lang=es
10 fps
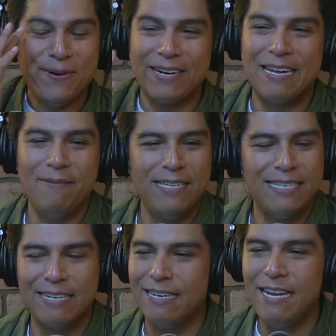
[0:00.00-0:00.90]
Porque me
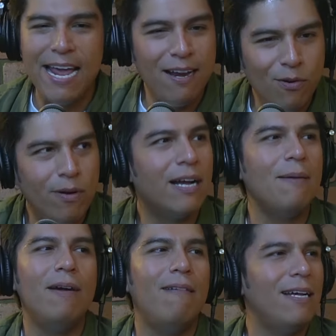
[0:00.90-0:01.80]
dice, y
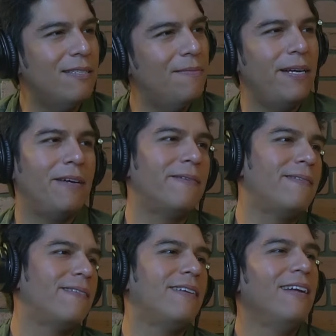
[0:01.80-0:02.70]
nunca me hablaste,
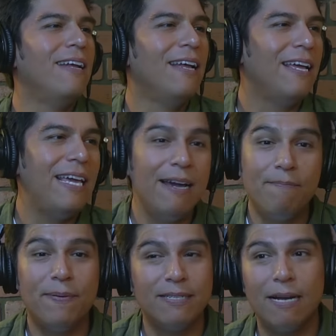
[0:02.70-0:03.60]
maricón. Y
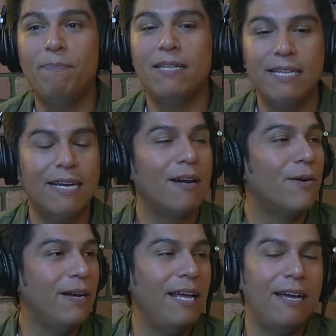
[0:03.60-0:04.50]
empecé a platicar
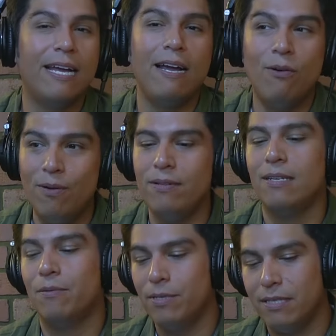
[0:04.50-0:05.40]
con ella, ¿qué
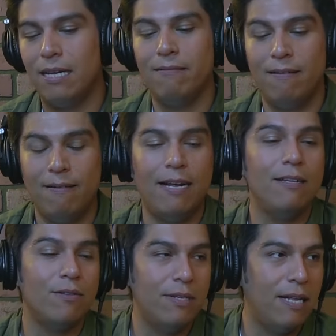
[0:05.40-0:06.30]
onda? ¿Cómo estás? bla, bla,
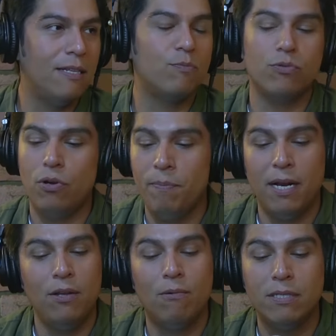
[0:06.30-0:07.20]
bla, ¿De dónde andas? Pues yo,
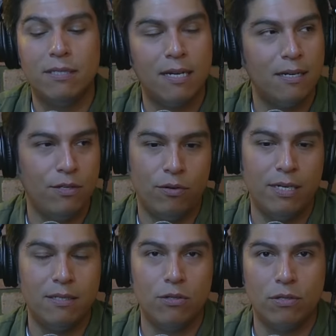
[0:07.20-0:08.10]
mira, yo voy a estar, yo
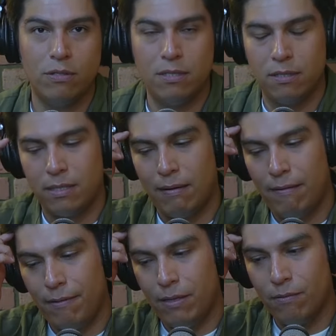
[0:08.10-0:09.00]
en ese entonces
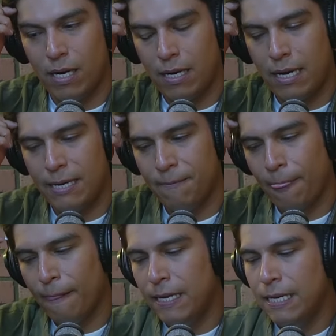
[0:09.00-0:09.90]
estaba viviendo en Guadalajara.
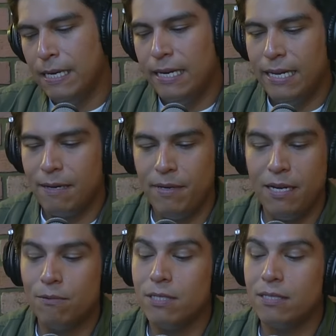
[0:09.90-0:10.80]
dije,
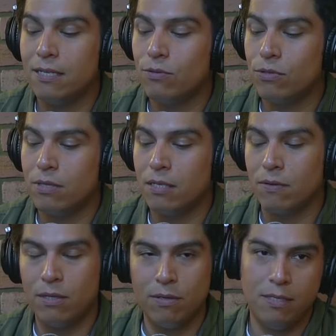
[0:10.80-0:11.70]
mira, yo voy a estar estos
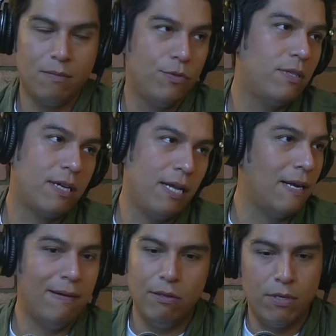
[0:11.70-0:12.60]
tres, cuatro días en Monterrey
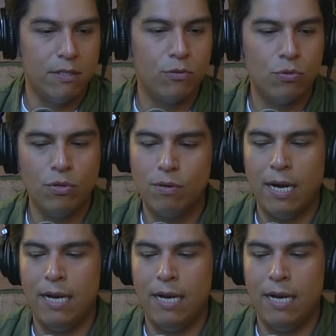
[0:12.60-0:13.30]
grabando en este estudio.